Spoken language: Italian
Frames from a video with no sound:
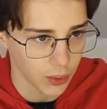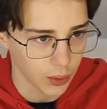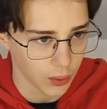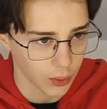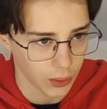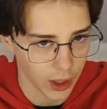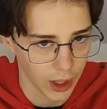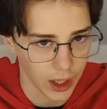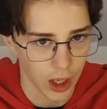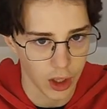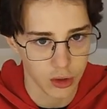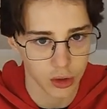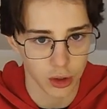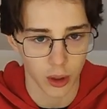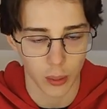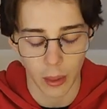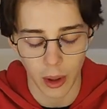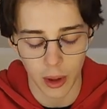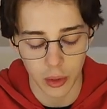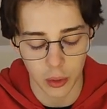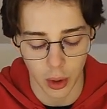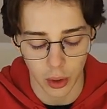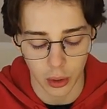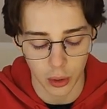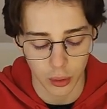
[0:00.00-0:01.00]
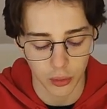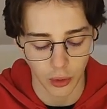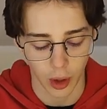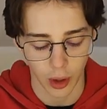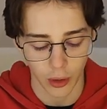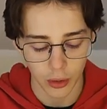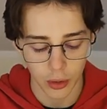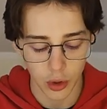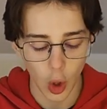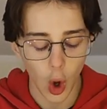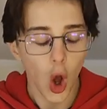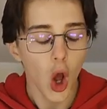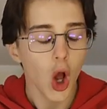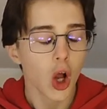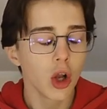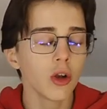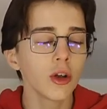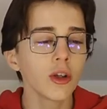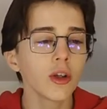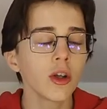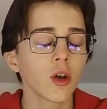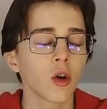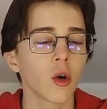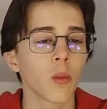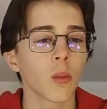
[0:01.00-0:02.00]
che ragionamento hanno fatto?
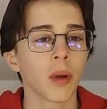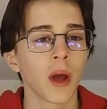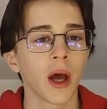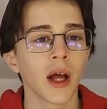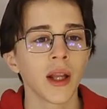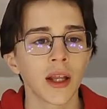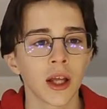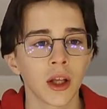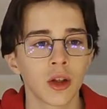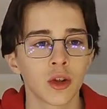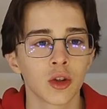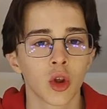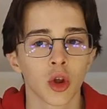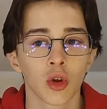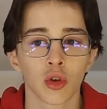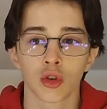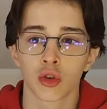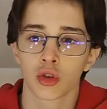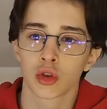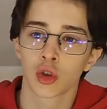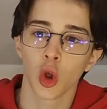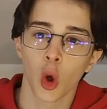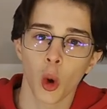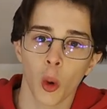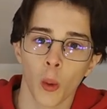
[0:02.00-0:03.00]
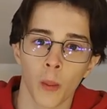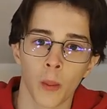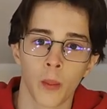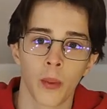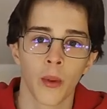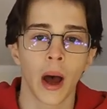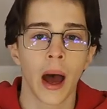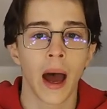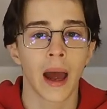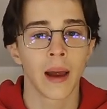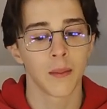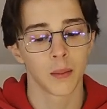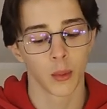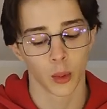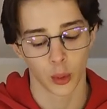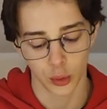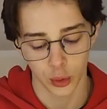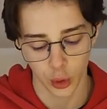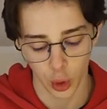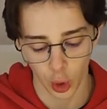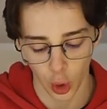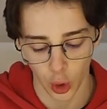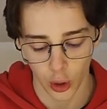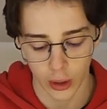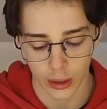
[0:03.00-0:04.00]
L'Unione Europea ha detto stop ai
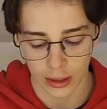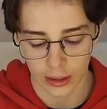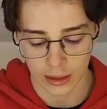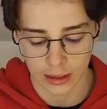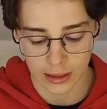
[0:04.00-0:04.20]
motori